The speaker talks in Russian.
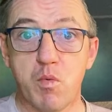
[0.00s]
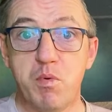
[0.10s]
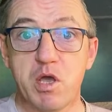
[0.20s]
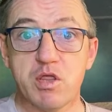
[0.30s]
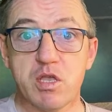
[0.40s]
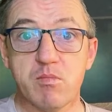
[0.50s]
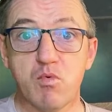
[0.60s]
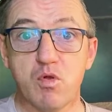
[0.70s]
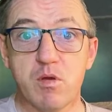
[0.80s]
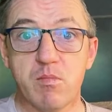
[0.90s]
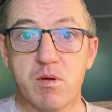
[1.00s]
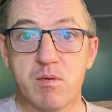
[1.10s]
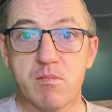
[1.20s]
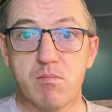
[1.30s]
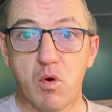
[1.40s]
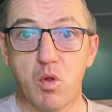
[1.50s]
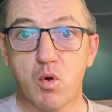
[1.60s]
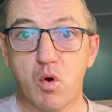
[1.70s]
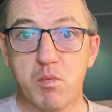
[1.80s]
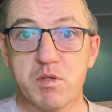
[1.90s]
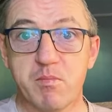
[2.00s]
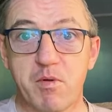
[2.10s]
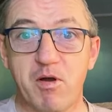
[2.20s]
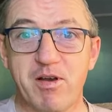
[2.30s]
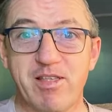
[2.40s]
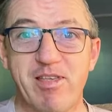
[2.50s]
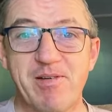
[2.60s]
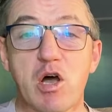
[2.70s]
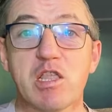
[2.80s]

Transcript: Обедать будем молоком запивать.